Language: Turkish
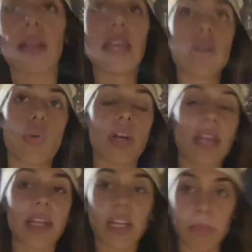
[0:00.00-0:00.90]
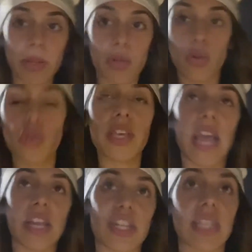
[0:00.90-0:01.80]
da o kadar kalabalık olur ki
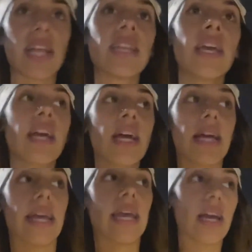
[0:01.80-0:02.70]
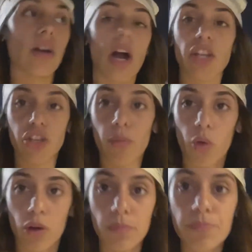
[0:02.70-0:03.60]
gerçekten e,
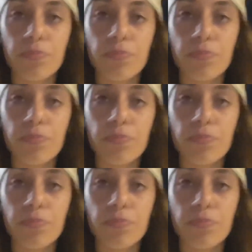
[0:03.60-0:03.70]
açamıyorum.